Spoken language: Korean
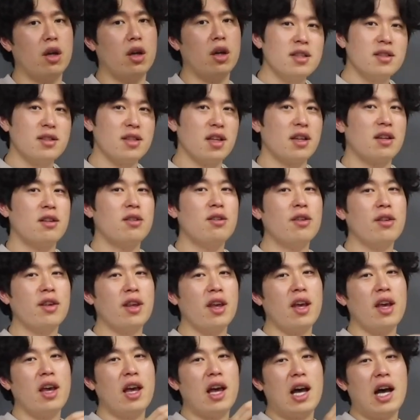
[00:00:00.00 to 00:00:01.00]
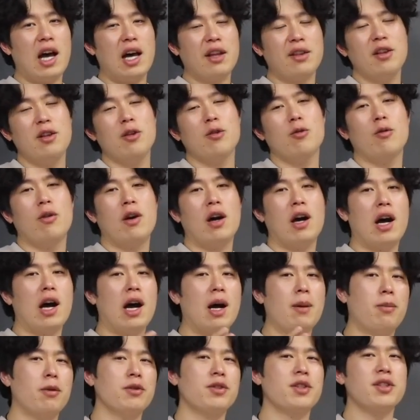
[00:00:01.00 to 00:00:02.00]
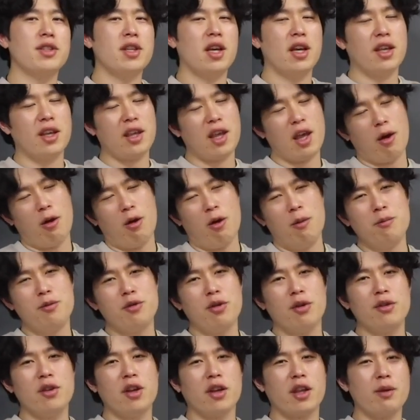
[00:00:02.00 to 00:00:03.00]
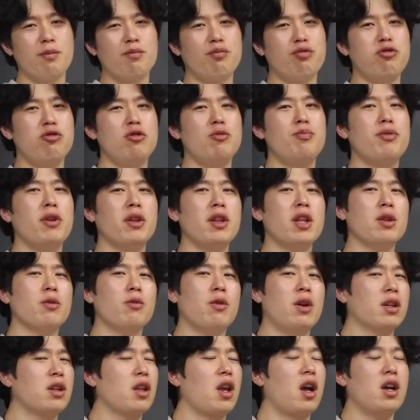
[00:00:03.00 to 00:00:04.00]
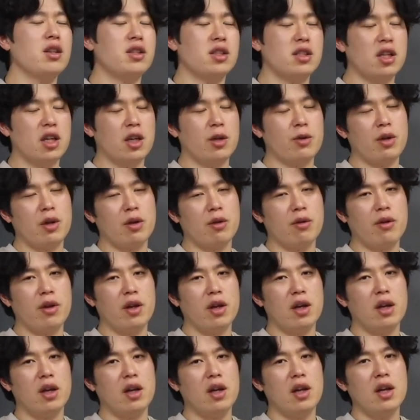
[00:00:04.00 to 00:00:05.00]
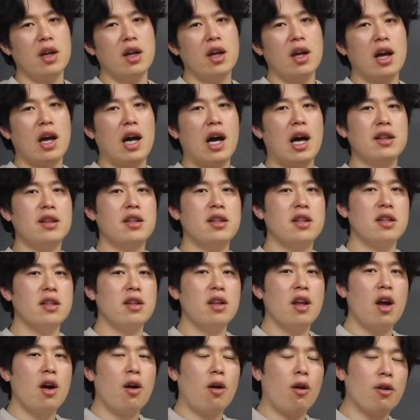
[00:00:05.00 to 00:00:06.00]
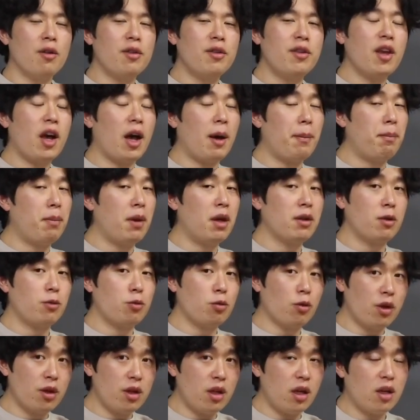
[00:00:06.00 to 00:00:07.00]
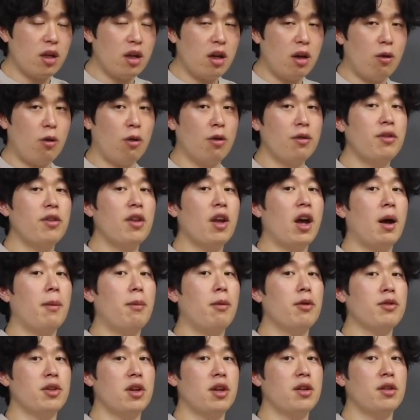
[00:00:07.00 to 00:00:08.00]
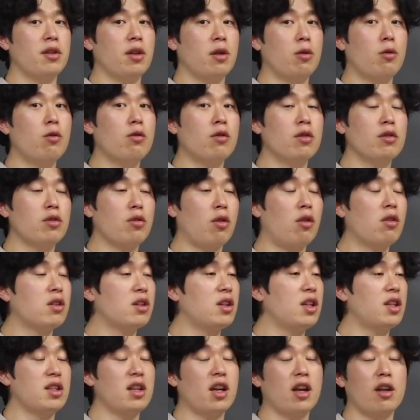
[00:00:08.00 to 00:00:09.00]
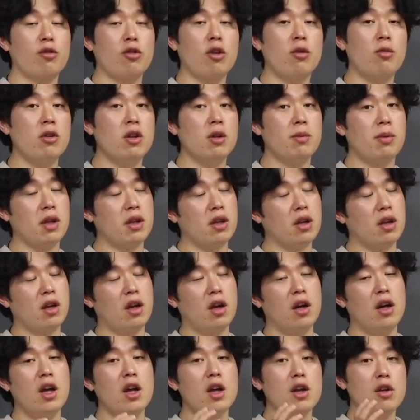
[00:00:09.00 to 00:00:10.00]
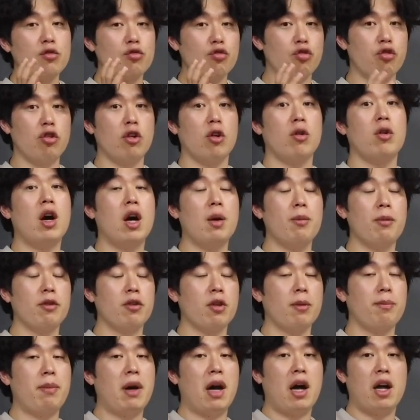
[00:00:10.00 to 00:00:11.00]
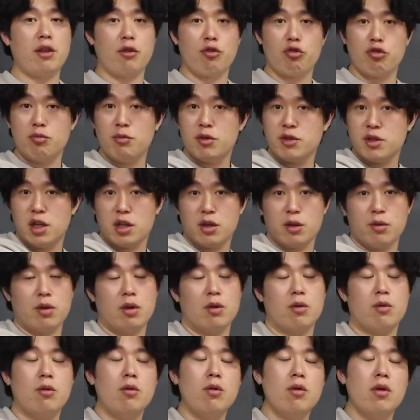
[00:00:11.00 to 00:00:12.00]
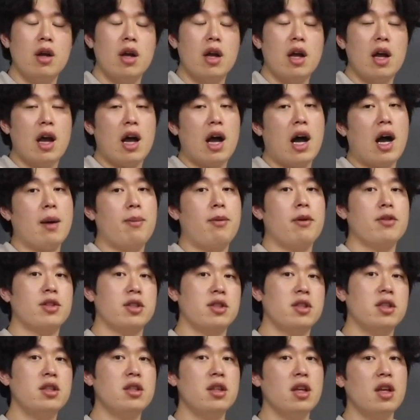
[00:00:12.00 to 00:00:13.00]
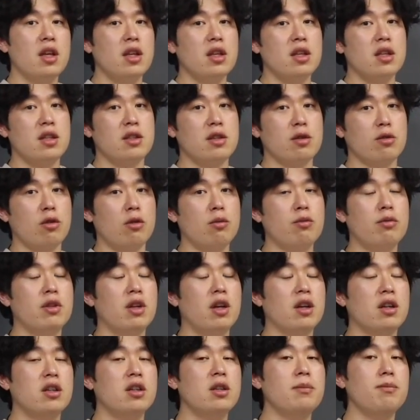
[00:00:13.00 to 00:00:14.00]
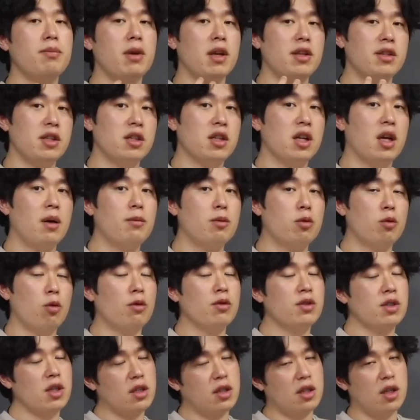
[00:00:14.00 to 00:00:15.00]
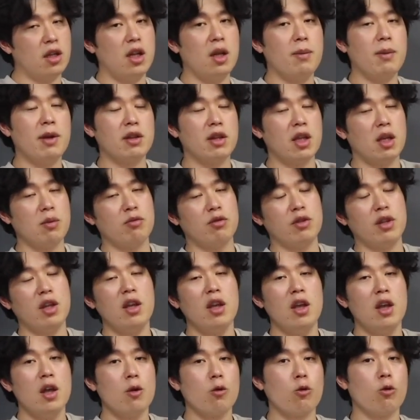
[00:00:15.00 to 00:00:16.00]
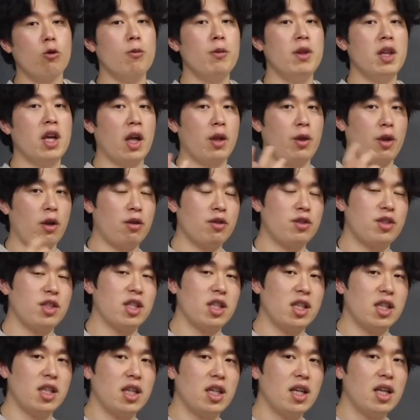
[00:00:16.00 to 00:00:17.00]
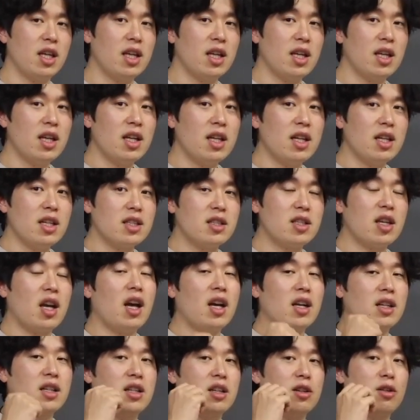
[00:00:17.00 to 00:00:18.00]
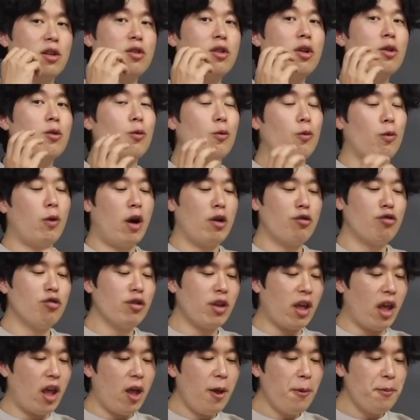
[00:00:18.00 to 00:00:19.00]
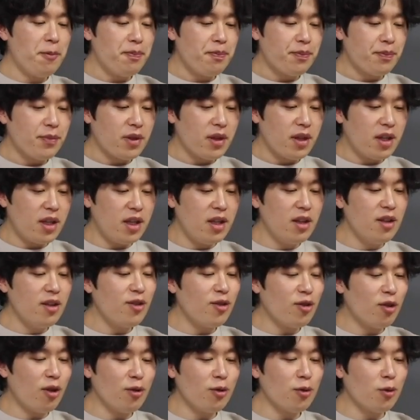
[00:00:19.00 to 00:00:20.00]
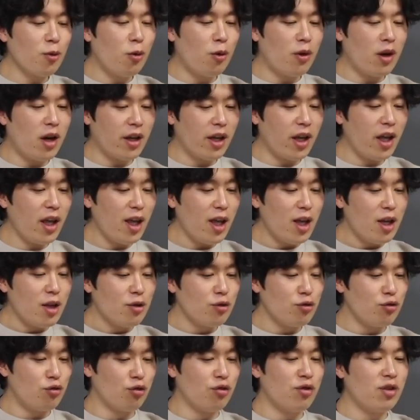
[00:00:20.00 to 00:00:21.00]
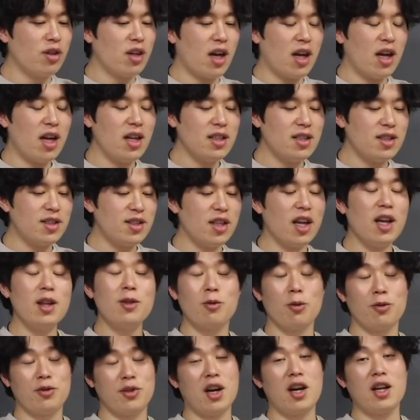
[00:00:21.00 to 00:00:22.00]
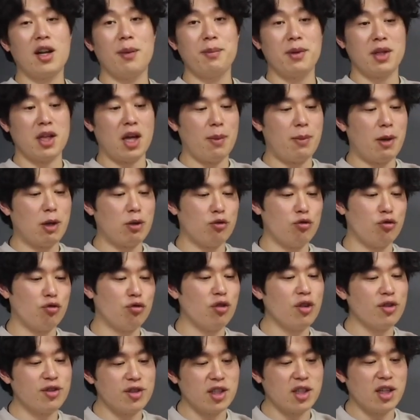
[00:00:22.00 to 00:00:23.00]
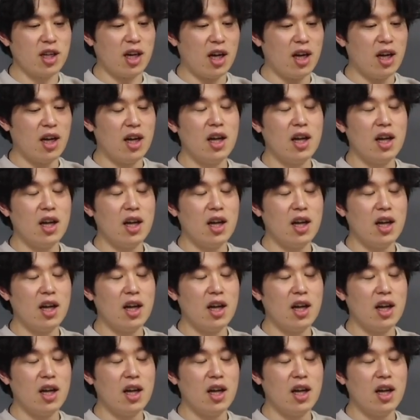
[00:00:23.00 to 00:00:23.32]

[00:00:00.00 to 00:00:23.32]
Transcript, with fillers: 자, 그렇게 아들과 아버지 사이에 엄청나게 불편한 관계가 시작이 된 거야. 아들은 언제 아빠한테 쫓겨날까, 언제 아버지한테 혹은 더 그 이상의 처벌을 받을까 두려워하면서 방 안에 숨어 살게 되고 아버지는 이제 너무나 큰 배신감 동시에 딜레마 때문에 고민하게 되었지. 자, 그러던 와중에 인천공항에 누군가가 짠 도착을 합니다. 바로 누구였을까?